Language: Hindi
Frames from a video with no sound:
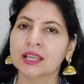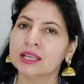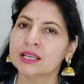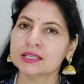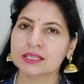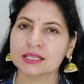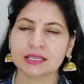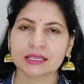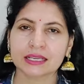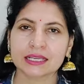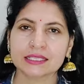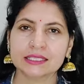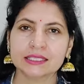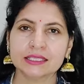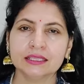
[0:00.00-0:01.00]
ठीक है
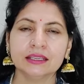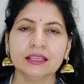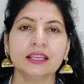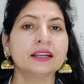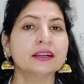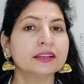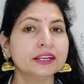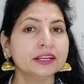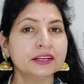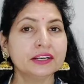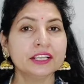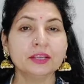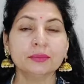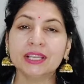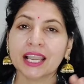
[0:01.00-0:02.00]
जी ग्रीन टी
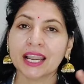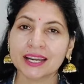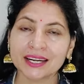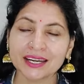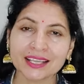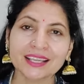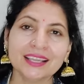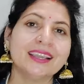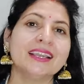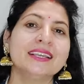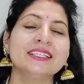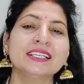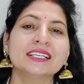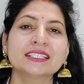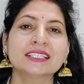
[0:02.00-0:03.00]
भी एंटी एजिंग
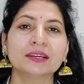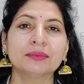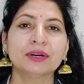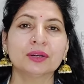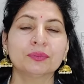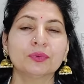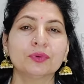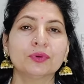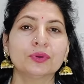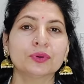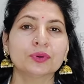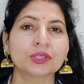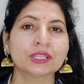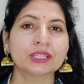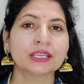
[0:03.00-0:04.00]
से भरपूर
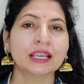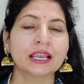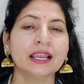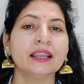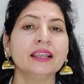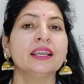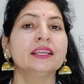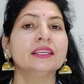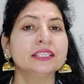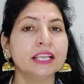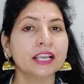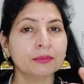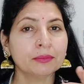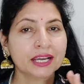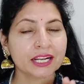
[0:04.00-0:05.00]
होती है ये
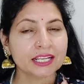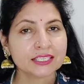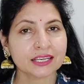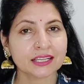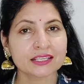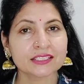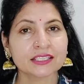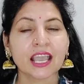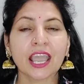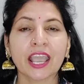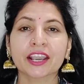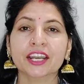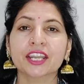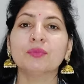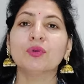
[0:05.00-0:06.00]
हमारे चेहरे से एक्ने
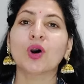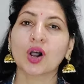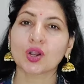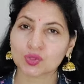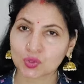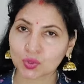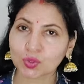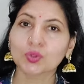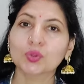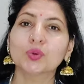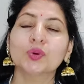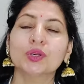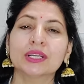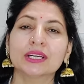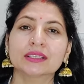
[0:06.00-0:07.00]
मुहासों को दूर
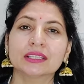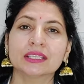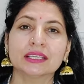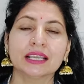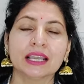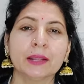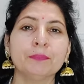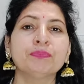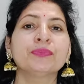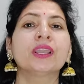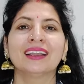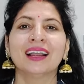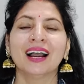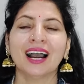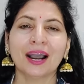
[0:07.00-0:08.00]
रखती है
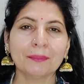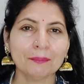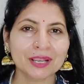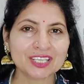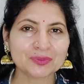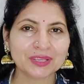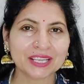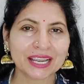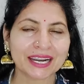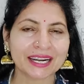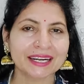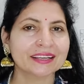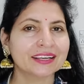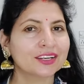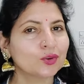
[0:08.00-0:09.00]
अब मैं इसमें ऐड
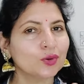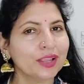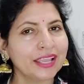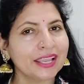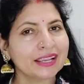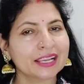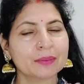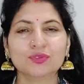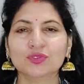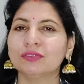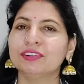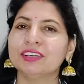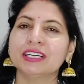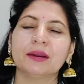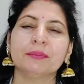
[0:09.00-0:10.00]
कर रही हूँ एक कैप्सूल
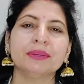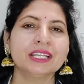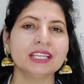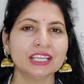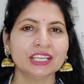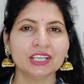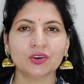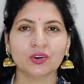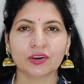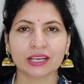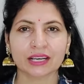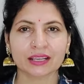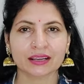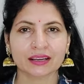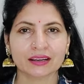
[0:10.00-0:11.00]
विटामिन ई e ऑयल
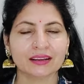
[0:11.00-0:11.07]
का